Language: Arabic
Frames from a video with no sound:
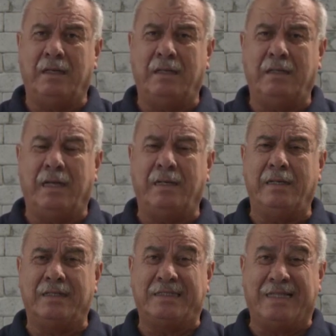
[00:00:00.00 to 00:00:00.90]
يعني
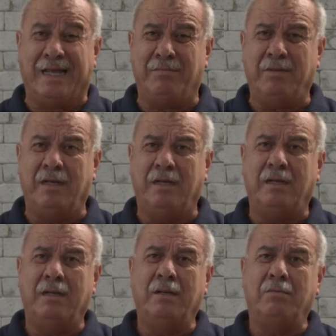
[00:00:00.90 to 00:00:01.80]
نستعمل
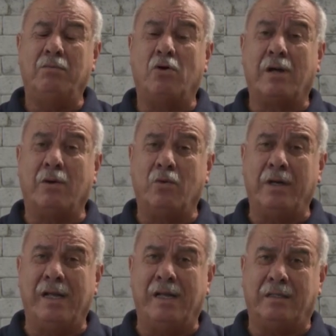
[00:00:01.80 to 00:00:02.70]

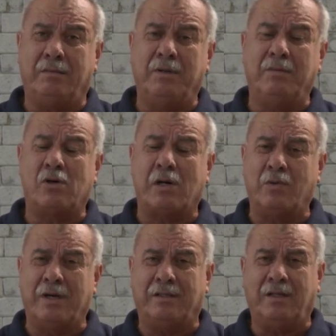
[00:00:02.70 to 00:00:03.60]
مكونات من
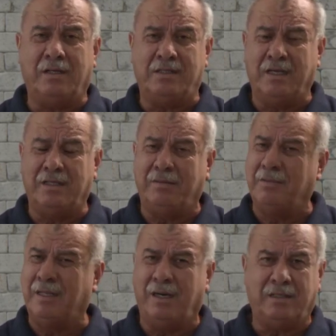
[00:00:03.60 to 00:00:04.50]
مكونات العصيان
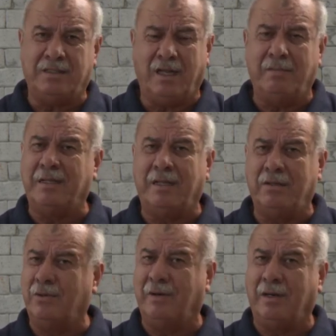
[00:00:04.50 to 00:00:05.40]
المدني العصيان المدني
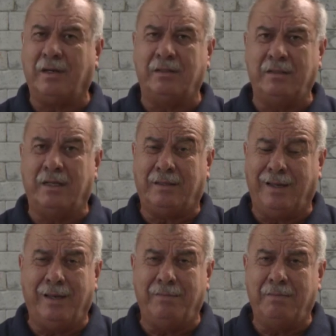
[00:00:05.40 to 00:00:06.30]
هو قضية
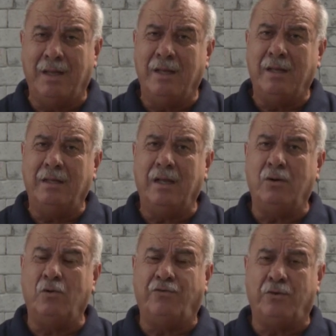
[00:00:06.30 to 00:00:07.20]
علم
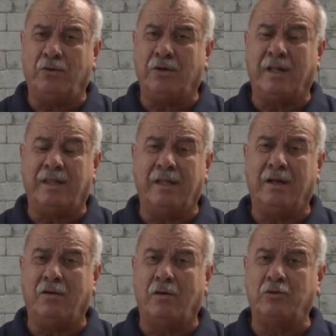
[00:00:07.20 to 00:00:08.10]
له فروع
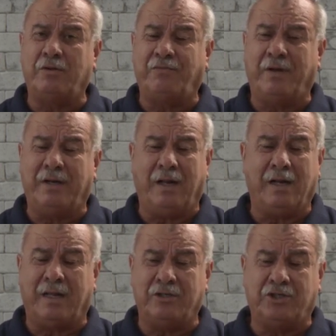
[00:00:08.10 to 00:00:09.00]
كثيرة
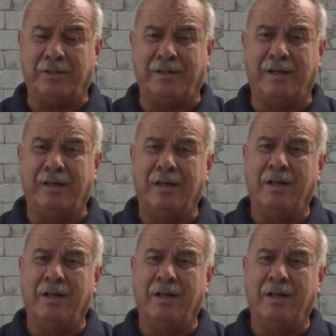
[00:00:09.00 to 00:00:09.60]
ومتفرعة نعم. جداً